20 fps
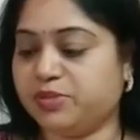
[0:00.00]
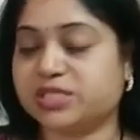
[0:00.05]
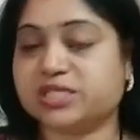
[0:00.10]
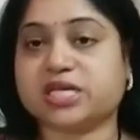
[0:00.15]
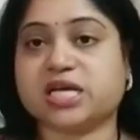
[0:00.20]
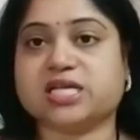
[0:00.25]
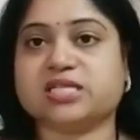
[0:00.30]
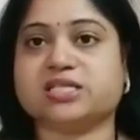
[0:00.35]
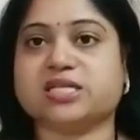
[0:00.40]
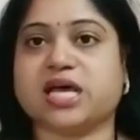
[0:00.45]

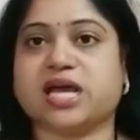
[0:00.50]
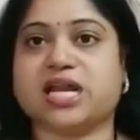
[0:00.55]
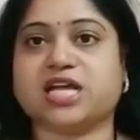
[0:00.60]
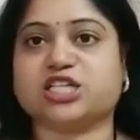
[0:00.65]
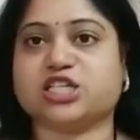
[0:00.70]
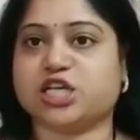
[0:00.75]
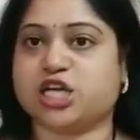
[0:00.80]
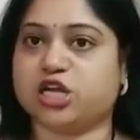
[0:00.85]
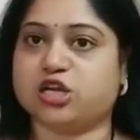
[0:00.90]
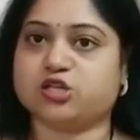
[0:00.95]
బిస్కెట్స్
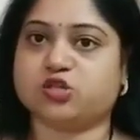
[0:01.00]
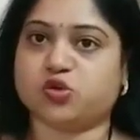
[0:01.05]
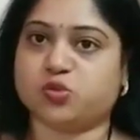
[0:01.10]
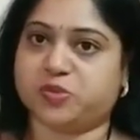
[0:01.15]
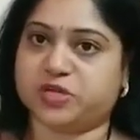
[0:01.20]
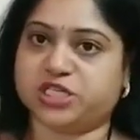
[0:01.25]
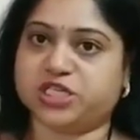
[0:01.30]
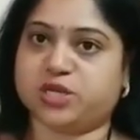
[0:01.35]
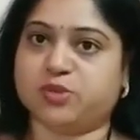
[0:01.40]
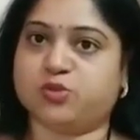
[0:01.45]
ఎలా చేయాలో
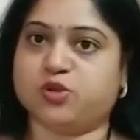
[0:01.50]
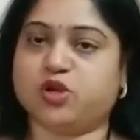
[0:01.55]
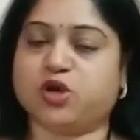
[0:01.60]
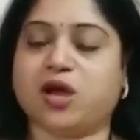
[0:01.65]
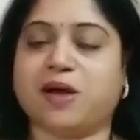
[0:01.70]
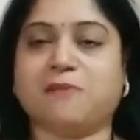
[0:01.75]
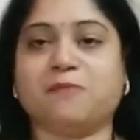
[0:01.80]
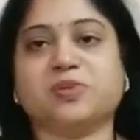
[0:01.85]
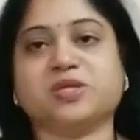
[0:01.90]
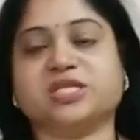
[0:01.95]
చూపించే ముందు
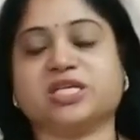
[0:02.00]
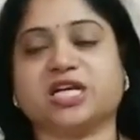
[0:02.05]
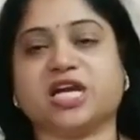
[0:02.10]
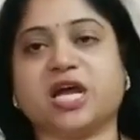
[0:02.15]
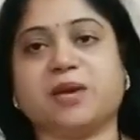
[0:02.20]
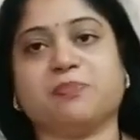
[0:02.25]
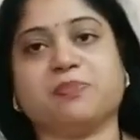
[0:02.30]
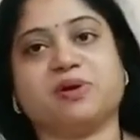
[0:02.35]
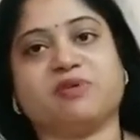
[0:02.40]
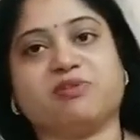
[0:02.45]

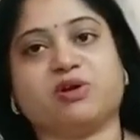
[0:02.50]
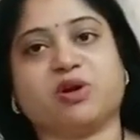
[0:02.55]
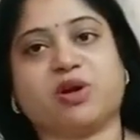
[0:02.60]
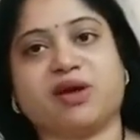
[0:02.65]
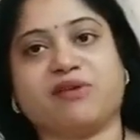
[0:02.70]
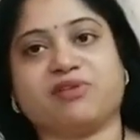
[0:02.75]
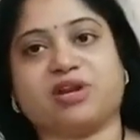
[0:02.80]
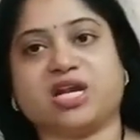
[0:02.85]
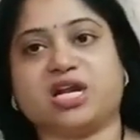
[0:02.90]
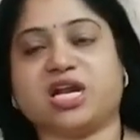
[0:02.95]
కంపల్సరిగా ఇప్పటి
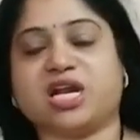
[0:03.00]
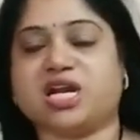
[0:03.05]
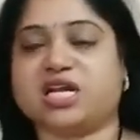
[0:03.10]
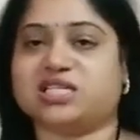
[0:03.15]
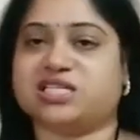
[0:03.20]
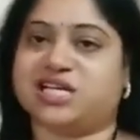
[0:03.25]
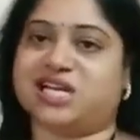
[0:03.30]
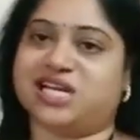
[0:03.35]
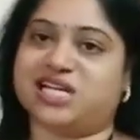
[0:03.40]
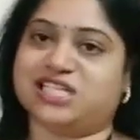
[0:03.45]
వరకు ఎవరైనా
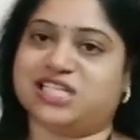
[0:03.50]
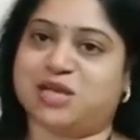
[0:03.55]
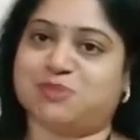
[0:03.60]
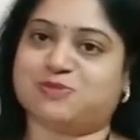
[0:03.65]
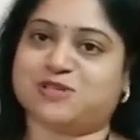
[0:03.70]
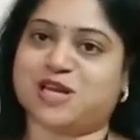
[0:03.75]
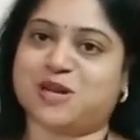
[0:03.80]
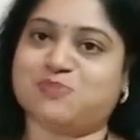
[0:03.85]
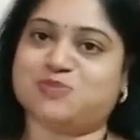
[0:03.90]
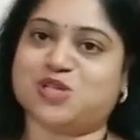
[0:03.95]
నా ఛానల్
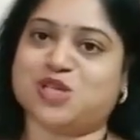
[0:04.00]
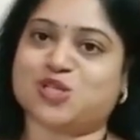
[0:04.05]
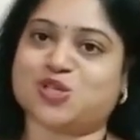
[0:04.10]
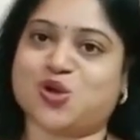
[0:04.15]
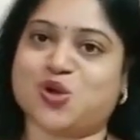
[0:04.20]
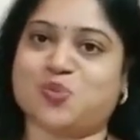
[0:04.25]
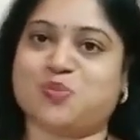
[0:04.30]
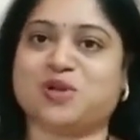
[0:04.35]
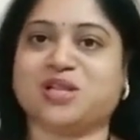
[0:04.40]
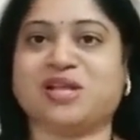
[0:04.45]
సబ్స్క్రైబ్
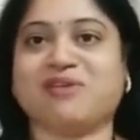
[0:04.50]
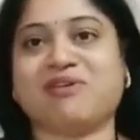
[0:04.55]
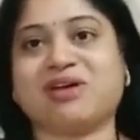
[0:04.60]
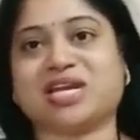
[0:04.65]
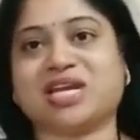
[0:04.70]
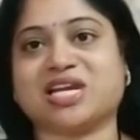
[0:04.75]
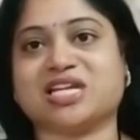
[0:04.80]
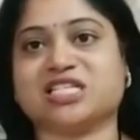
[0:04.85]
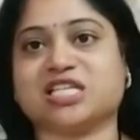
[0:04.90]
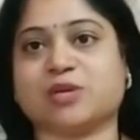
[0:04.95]
చేసుకోకపోతే
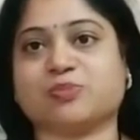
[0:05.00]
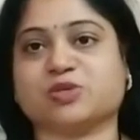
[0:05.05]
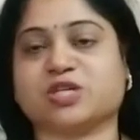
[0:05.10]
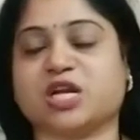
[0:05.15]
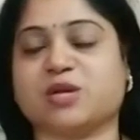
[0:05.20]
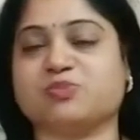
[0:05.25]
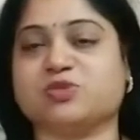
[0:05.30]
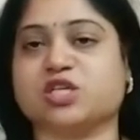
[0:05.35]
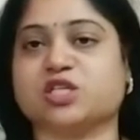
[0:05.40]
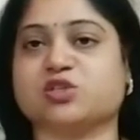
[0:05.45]
వెంటనే
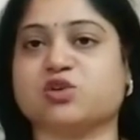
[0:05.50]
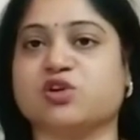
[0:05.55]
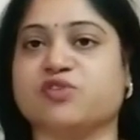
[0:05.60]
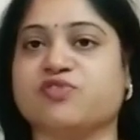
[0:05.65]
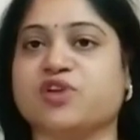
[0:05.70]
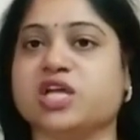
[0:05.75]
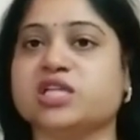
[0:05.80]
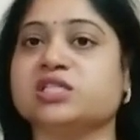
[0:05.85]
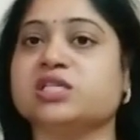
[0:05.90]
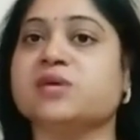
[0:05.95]
సబ్స్క్రైబ్
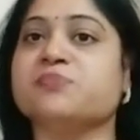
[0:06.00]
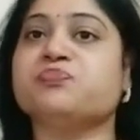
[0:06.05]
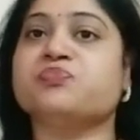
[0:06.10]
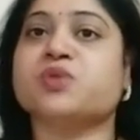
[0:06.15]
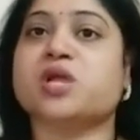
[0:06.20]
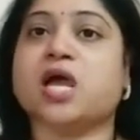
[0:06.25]
చేసుకోండి ఫ్రెండ్స్